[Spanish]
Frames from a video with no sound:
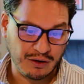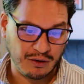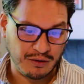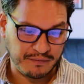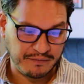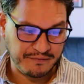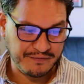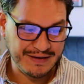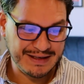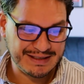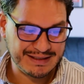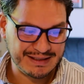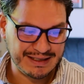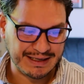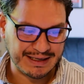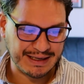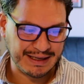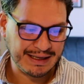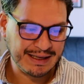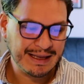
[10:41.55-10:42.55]
o
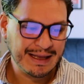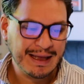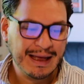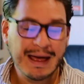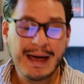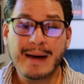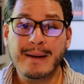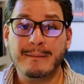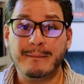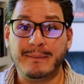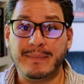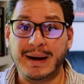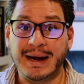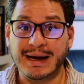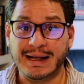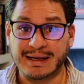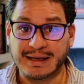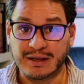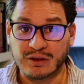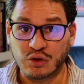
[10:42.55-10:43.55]
física
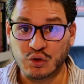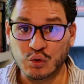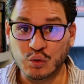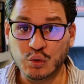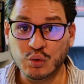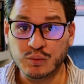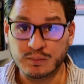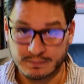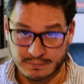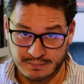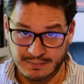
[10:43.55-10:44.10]
para que tú,